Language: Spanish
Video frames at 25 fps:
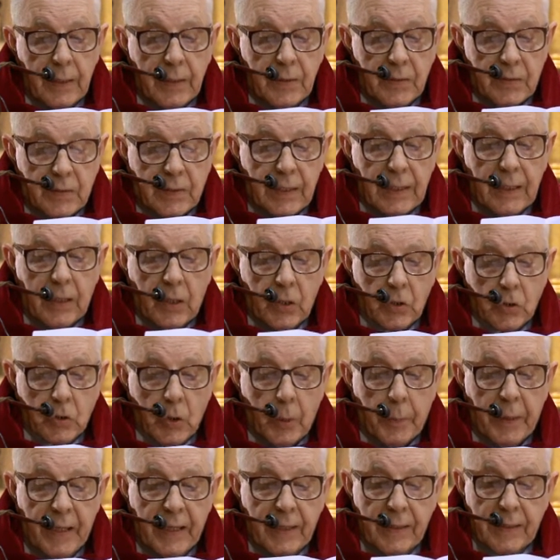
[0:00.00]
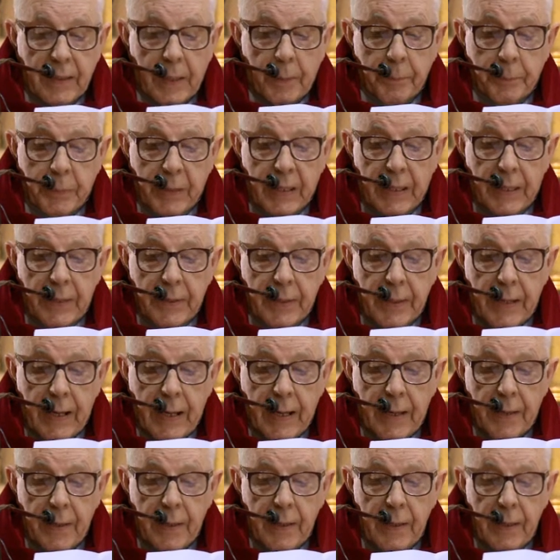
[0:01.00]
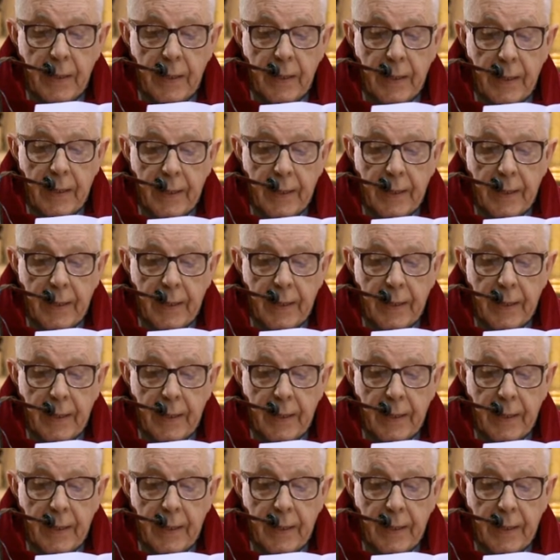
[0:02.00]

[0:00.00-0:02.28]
Sé que sobre esta piedra